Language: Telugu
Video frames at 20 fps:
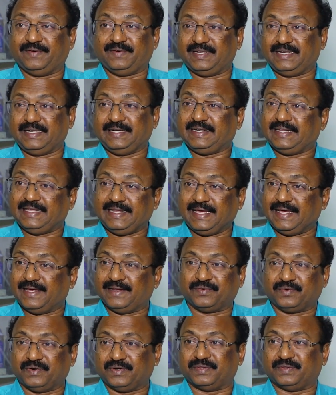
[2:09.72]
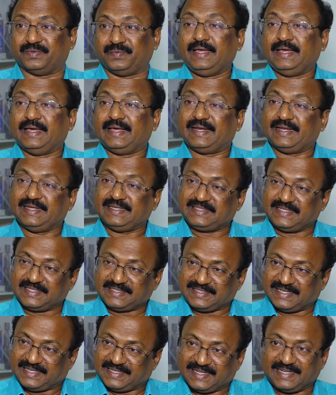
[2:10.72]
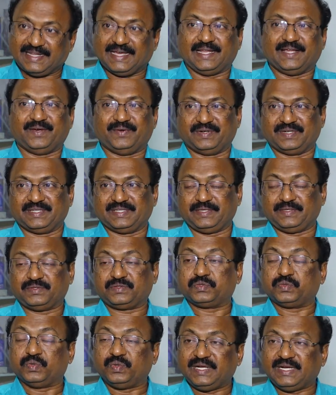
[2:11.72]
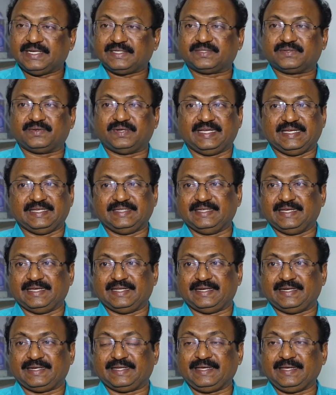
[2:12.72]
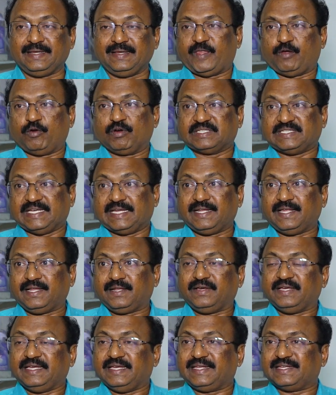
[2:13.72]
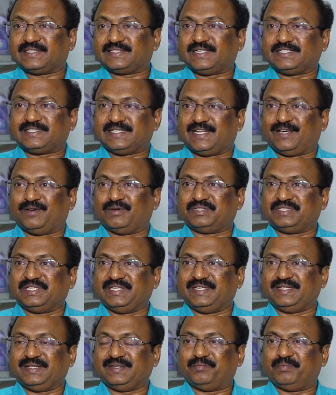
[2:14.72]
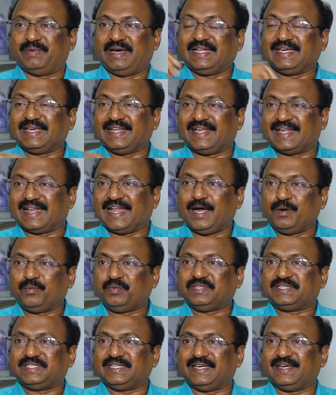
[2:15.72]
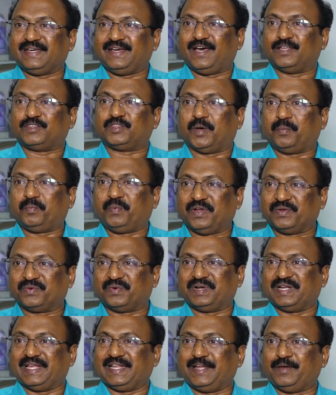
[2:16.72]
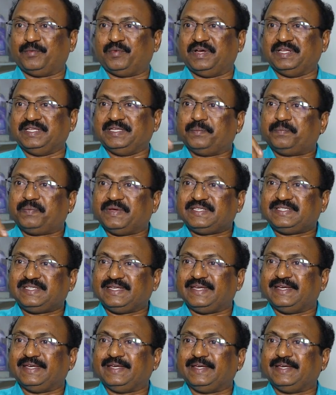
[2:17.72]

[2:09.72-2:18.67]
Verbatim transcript: ఏమన్నా డిలే అనకూడదు రీసెర్చ్ అంటేనే అలా ఉంటుంది స్టూడెంట్స్ కూడా ఏం చేయాలంటే ఒక జర్నల్లో ఈ రిజల్ట్స్ ఇలా వచ్చినాయి మనకి ఇలా రాకపోతే అది తప్పు అనుకుంటారేమో అని చెప్పేసి